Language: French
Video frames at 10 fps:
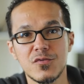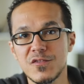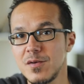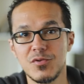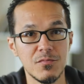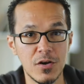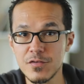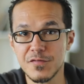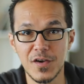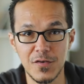tout
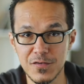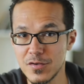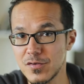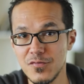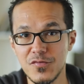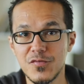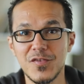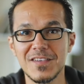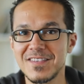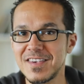simplement de faire en sorte que vous
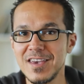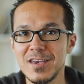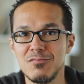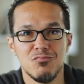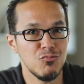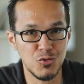fassiez